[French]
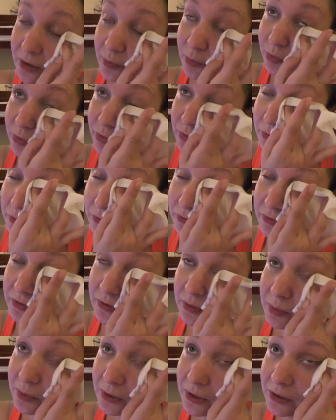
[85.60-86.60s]
la peau
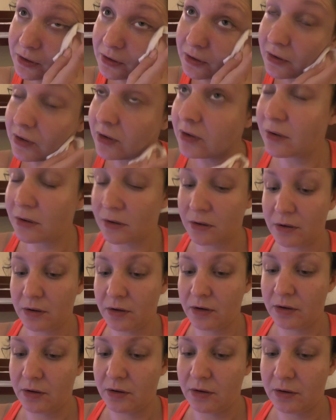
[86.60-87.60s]
sensible,
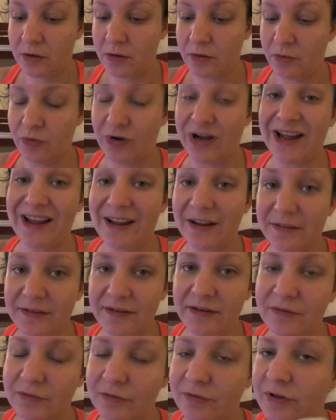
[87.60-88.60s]

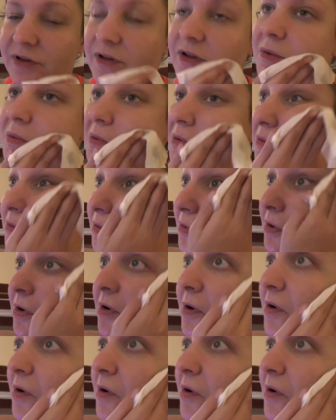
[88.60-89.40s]
réactive, on va dire plutôt.